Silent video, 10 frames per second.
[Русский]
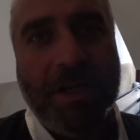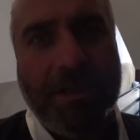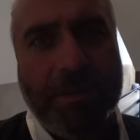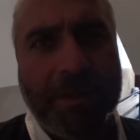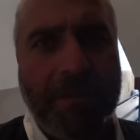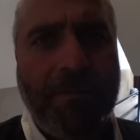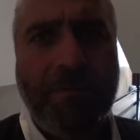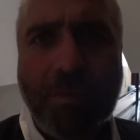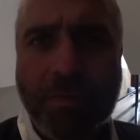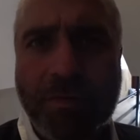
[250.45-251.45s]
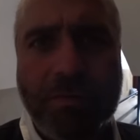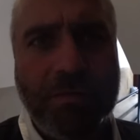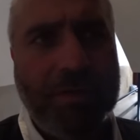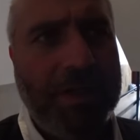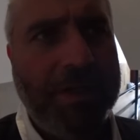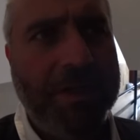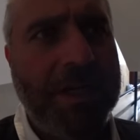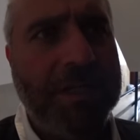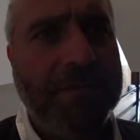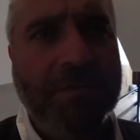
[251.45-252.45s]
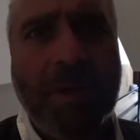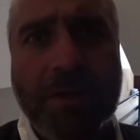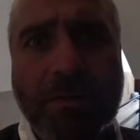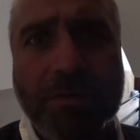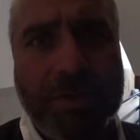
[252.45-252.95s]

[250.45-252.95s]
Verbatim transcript: например, там, воду или газовый баллон,